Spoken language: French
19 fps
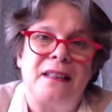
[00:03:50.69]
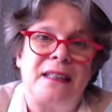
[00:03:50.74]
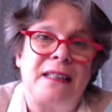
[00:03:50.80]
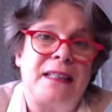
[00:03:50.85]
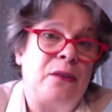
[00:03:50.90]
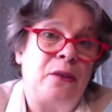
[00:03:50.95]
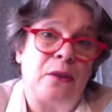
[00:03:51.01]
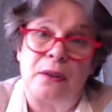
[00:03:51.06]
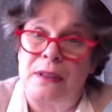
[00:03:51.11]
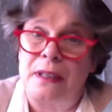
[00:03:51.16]

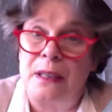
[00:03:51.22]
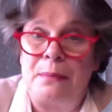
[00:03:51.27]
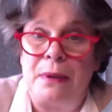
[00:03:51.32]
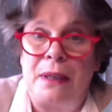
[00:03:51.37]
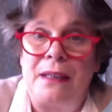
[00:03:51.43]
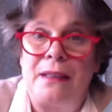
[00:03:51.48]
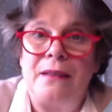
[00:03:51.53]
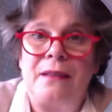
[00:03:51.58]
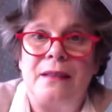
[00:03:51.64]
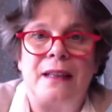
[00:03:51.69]
qui leur
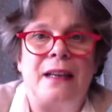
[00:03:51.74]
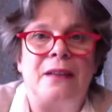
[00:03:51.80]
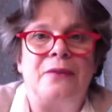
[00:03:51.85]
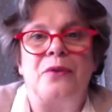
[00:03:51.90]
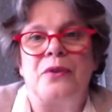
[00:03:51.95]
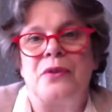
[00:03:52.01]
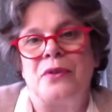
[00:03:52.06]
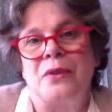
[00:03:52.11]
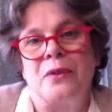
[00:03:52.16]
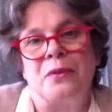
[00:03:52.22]
déplaît, qu'elles
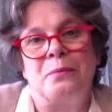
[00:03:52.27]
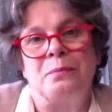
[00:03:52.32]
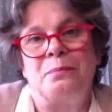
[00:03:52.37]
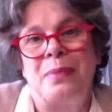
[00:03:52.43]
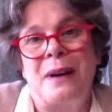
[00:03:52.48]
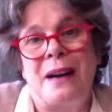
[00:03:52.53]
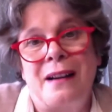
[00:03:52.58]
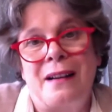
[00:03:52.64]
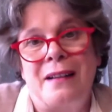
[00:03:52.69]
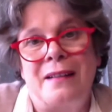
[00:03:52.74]
ne sentent
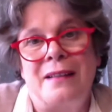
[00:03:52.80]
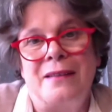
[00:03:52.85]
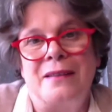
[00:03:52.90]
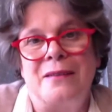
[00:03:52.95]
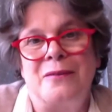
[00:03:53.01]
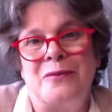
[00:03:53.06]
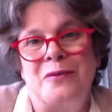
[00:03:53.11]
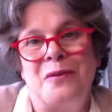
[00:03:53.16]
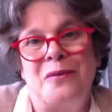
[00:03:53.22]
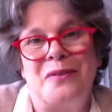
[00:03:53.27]
pas
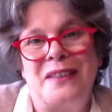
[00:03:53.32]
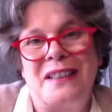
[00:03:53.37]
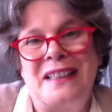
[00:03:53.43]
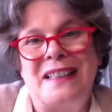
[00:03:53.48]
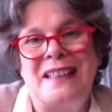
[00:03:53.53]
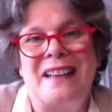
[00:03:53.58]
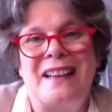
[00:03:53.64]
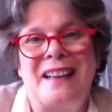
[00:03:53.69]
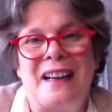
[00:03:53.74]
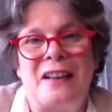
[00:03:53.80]

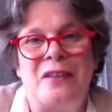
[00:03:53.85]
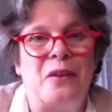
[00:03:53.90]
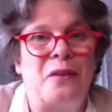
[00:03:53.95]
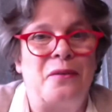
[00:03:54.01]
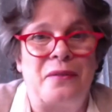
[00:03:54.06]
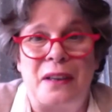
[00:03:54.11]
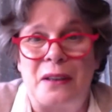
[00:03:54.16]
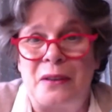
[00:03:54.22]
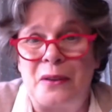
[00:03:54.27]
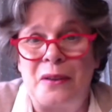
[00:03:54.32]
convenir à leurs
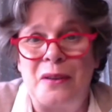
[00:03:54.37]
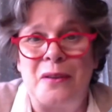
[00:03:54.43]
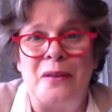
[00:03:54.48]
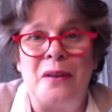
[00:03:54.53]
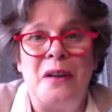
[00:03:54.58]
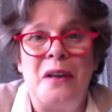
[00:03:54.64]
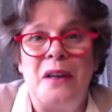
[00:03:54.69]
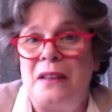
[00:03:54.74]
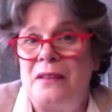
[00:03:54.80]
valeurs,